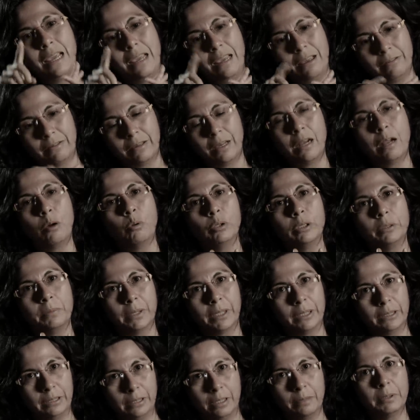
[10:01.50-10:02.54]
Esa es la
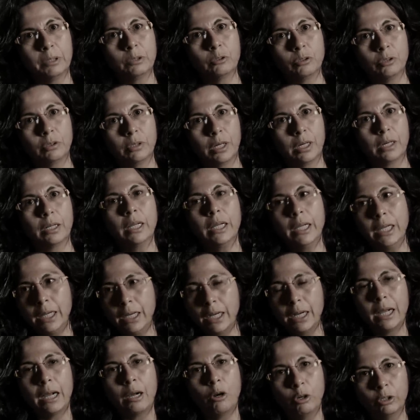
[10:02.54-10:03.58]
última que te iba a mencionar. Y
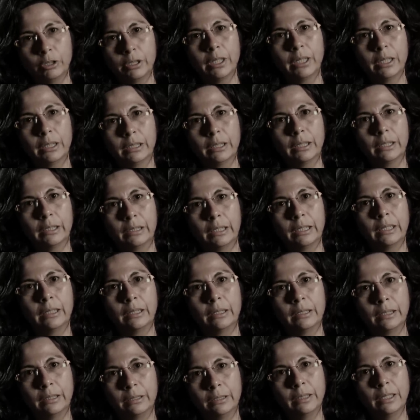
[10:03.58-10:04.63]
la otra
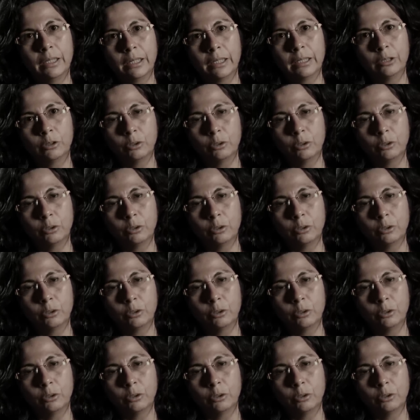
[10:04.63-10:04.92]
que, tienes que